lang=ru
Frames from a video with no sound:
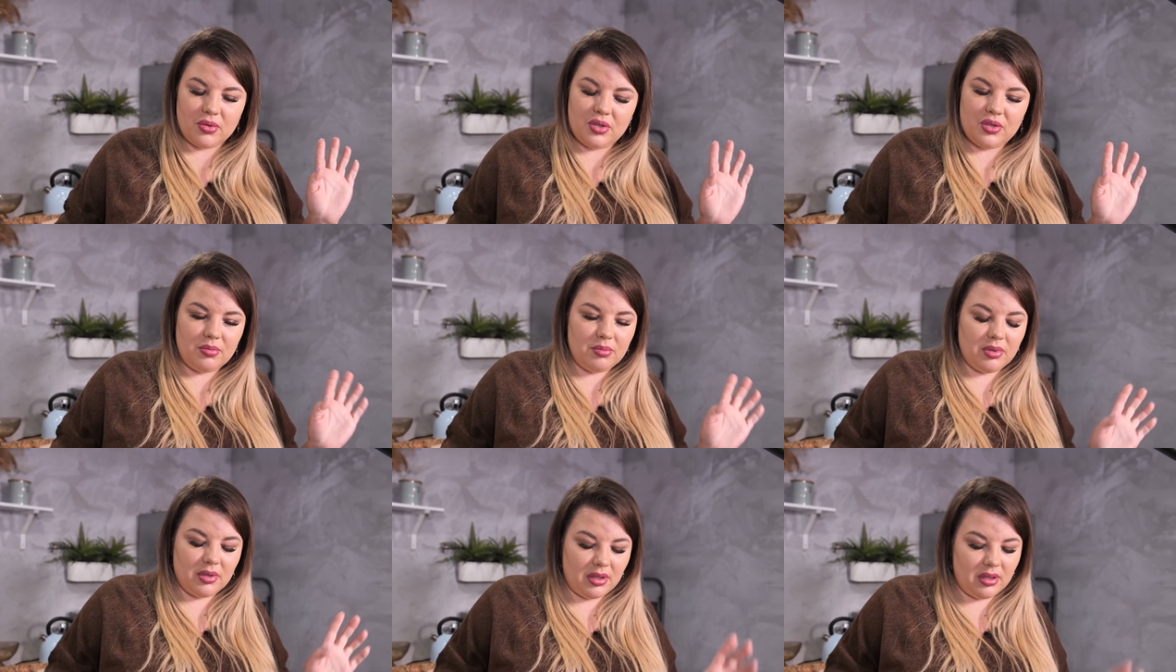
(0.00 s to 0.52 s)

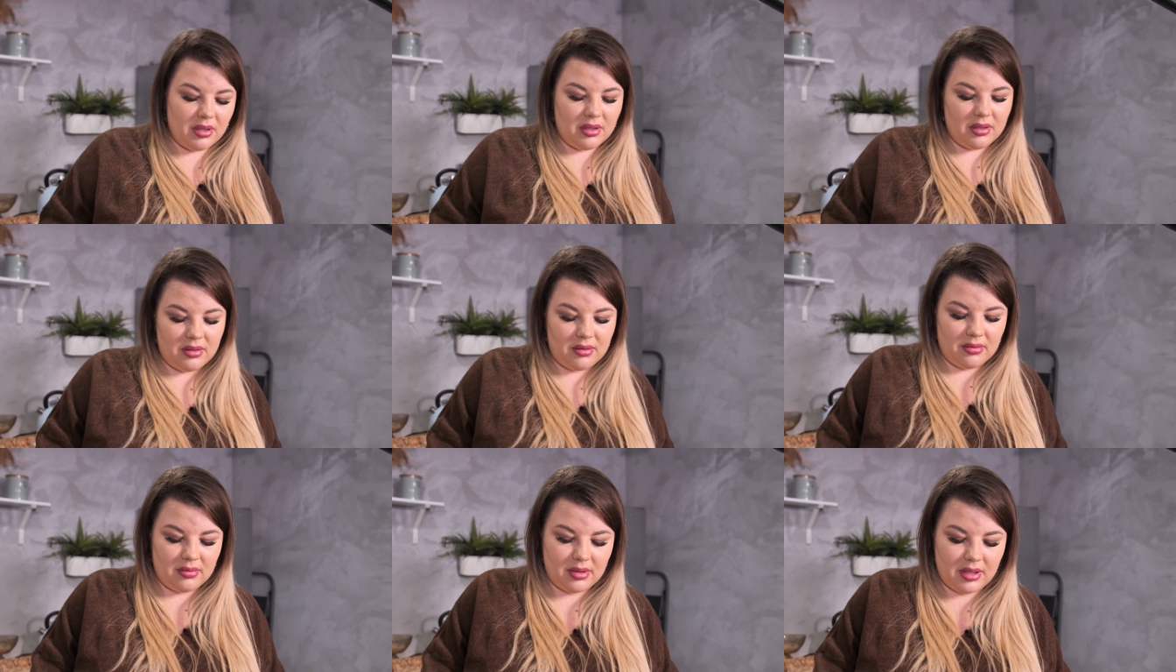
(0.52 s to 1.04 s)
Очень
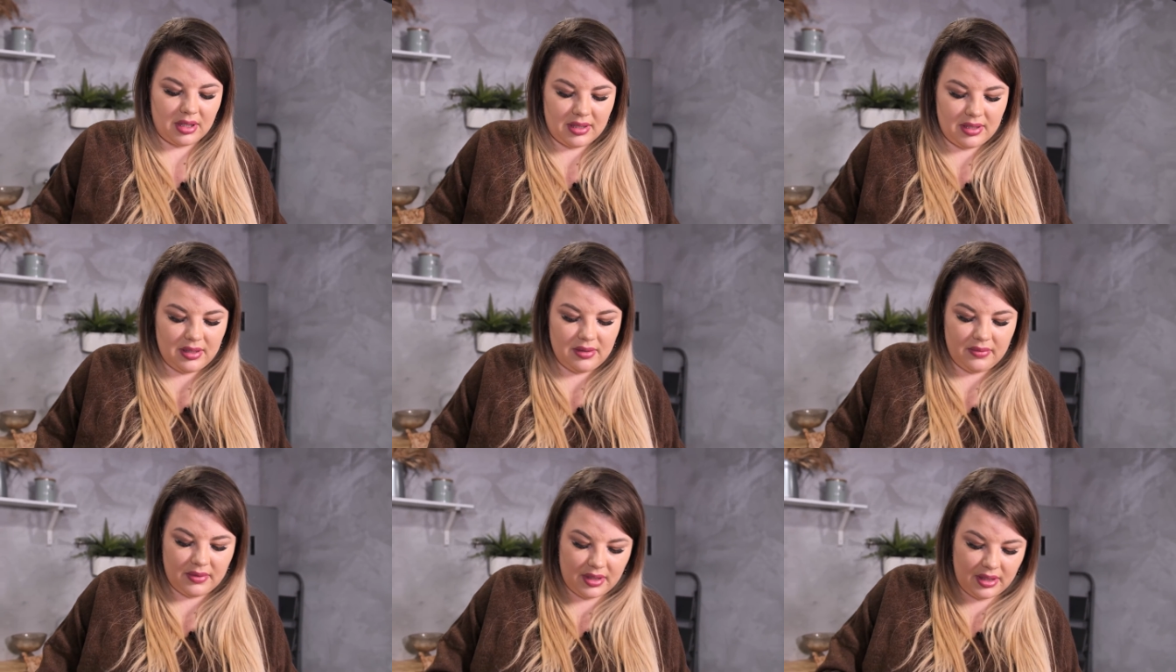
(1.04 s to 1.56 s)
была
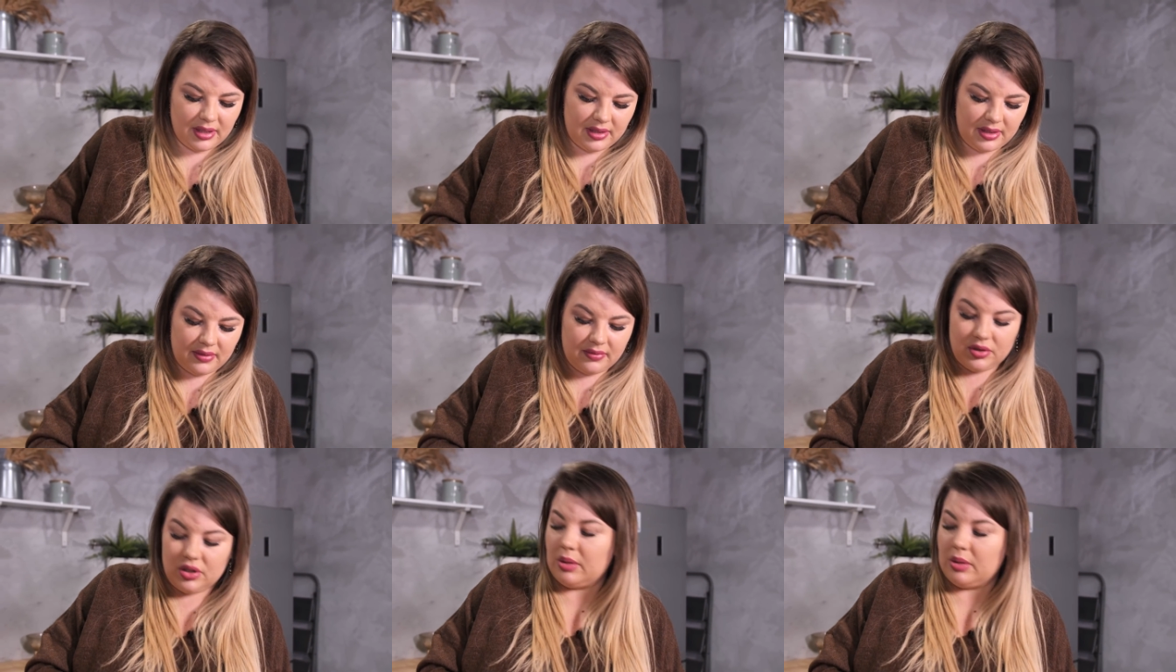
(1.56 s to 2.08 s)
красивая я девушка.